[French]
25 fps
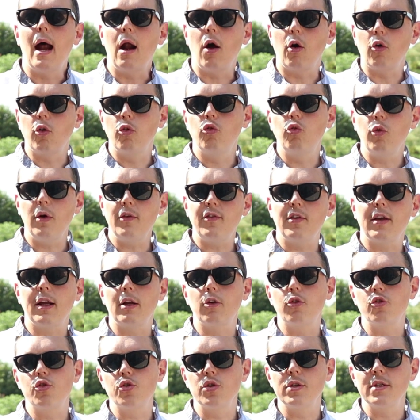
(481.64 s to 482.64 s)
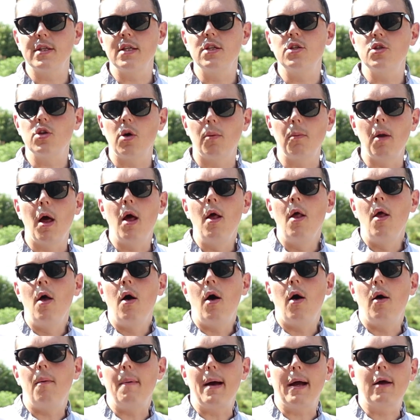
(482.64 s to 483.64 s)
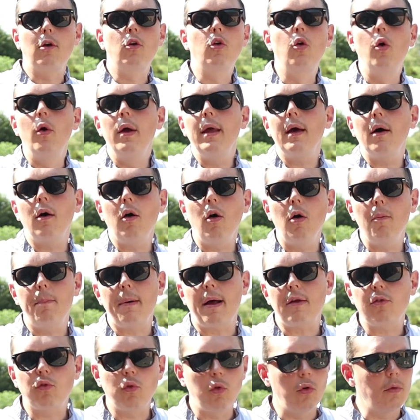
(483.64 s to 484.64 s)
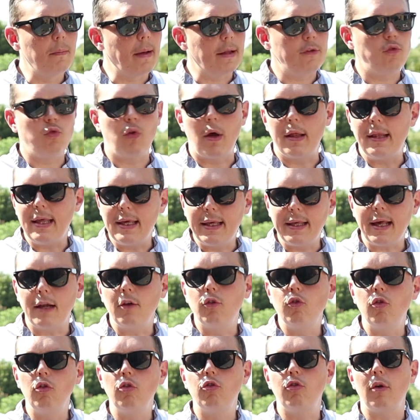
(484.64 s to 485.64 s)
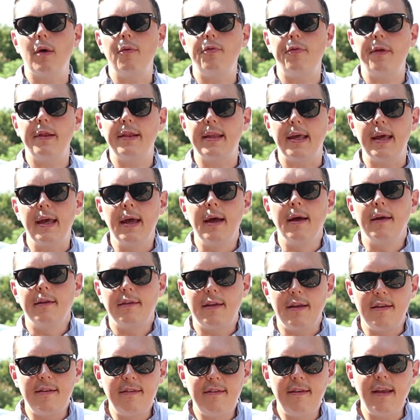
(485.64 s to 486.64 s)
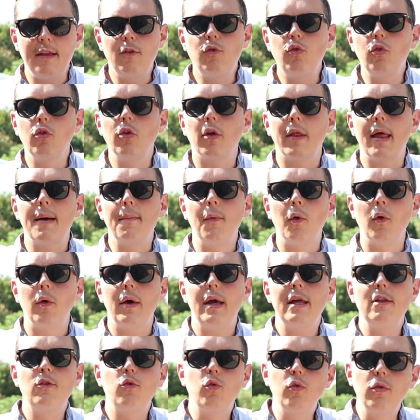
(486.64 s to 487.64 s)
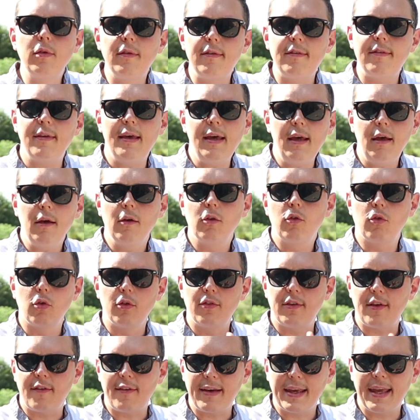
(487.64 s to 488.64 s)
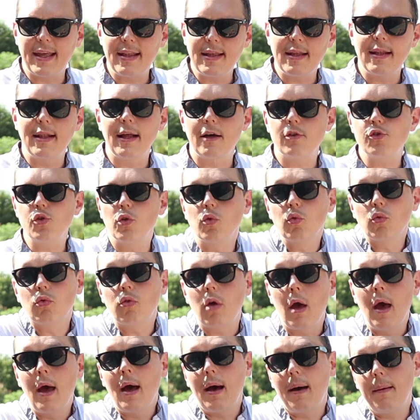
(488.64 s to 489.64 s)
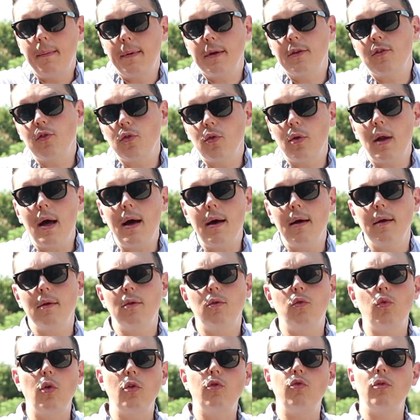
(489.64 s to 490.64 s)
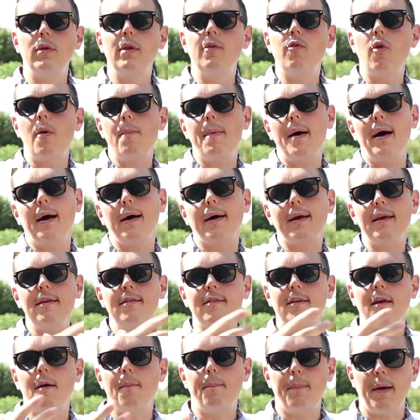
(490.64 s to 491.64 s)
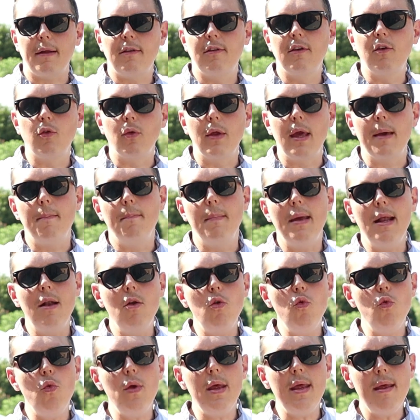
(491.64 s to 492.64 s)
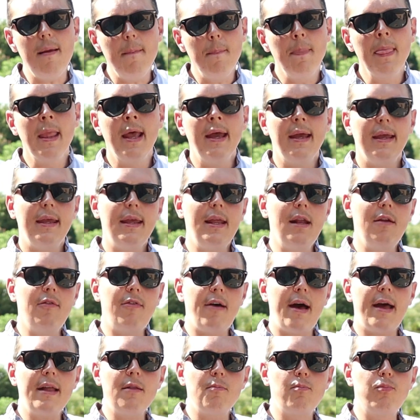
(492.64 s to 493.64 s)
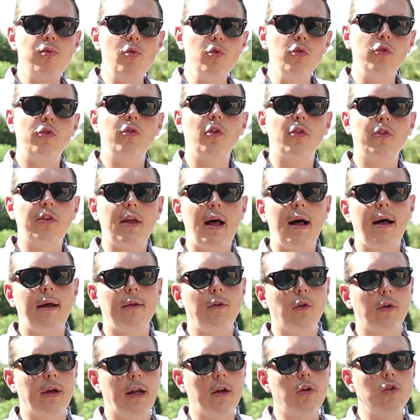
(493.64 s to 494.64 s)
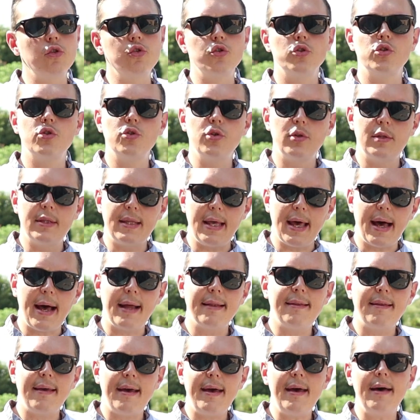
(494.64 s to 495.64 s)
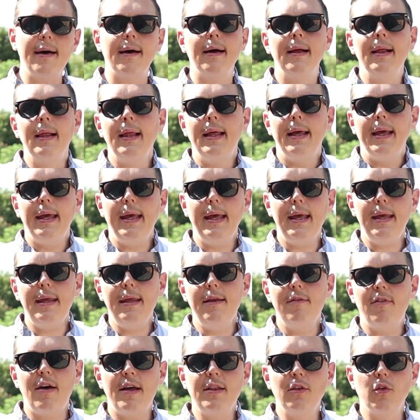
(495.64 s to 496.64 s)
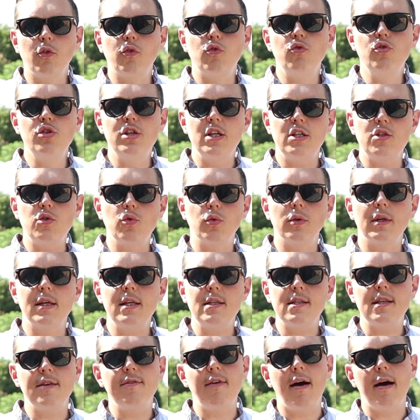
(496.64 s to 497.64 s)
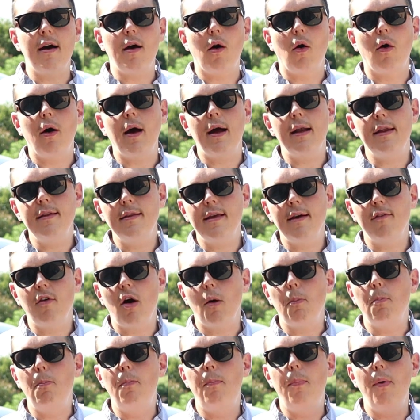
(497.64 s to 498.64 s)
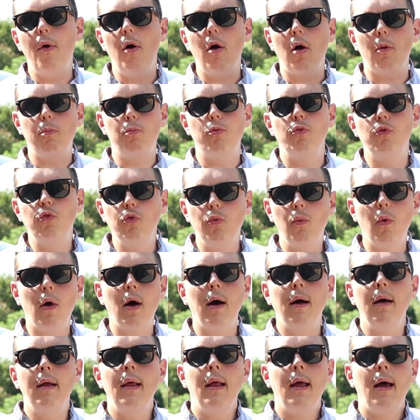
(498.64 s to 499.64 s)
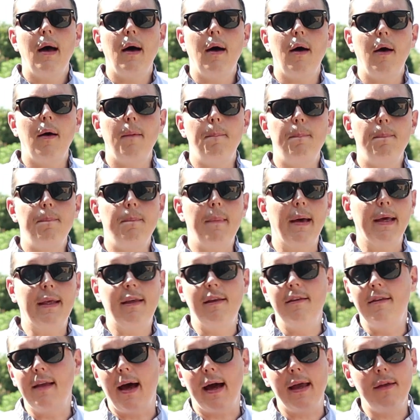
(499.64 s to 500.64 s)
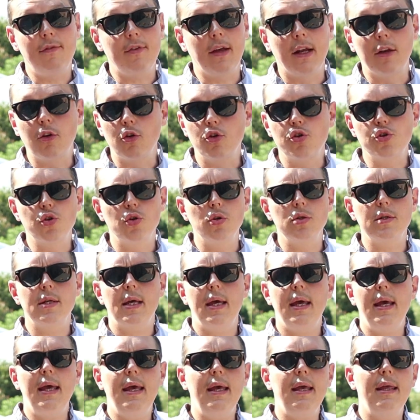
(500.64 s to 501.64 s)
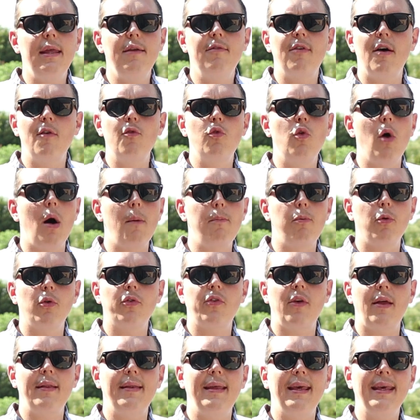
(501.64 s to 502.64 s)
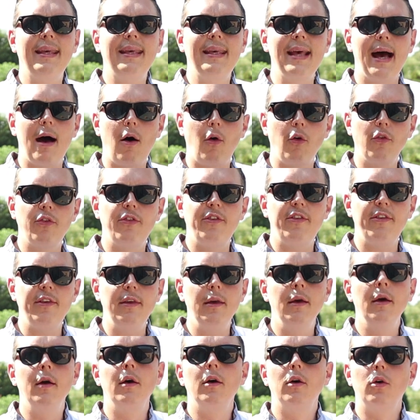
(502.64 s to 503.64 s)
alors que toi, c'est quelque chose qui te semble euh, bah, cohérent parce que bah, tu as des calculs, tu as fait tes, études en amont, et tu sais que ça va gagner de l'argent, donc à partir de là, toi, tu n'y vois pas un risque particulier. Mais lui, il va être plus dans, dans quelque chose de terre à terre, et il va être dans une gestion de risque qui va en réalité avoir plus ou moins euh, bah, qu'il t'arrive quelque chose et il va vouloir pour ça des garanties